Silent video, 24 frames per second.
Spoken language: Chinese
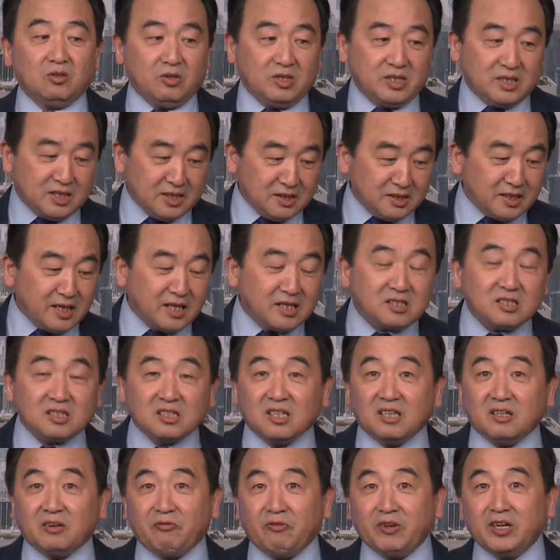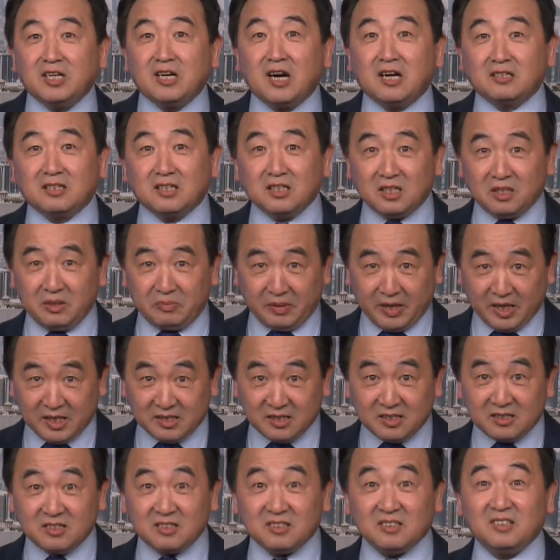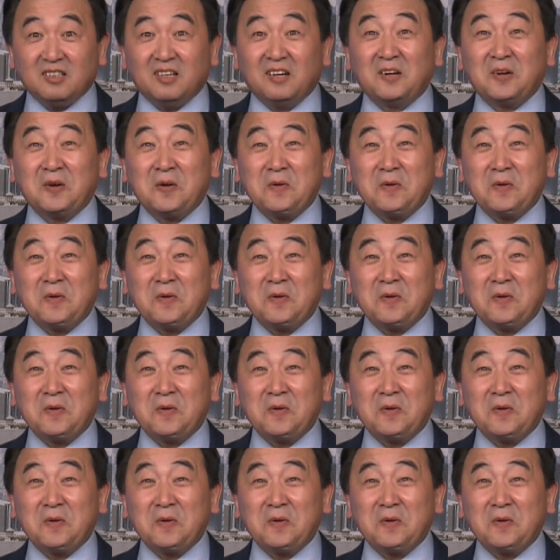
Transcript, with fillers: 所以今天是个非常特别的日子，